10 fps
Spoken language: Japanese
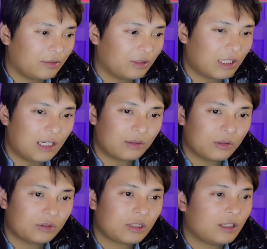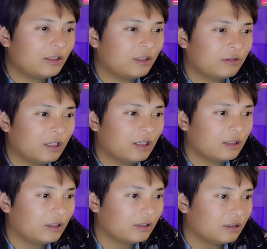とか韓国関連は、
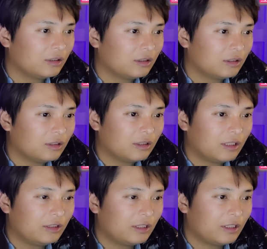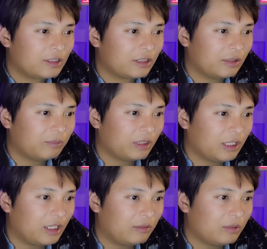変な話がいっぱ
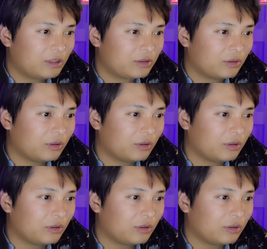いありますと。